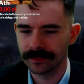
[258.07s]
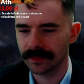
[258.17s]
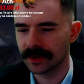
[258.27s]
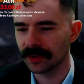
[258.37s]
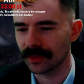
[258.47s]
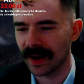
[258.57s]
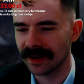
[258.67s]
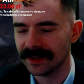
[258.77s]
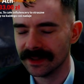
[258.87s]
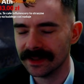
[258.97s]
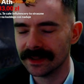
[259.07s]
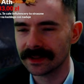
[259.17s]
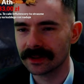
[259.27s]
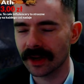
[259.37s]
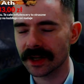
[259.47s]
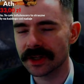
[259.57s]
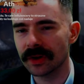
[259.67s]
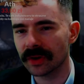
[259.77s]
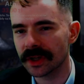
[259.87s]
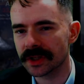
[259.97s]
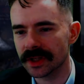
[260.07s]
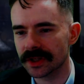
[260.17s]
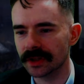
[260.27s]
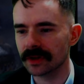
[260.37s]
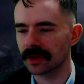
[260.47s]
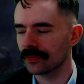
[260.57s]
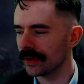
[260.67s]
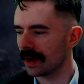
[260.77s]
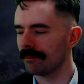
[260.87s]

kurwa. To raczej logiczne, że no chwila,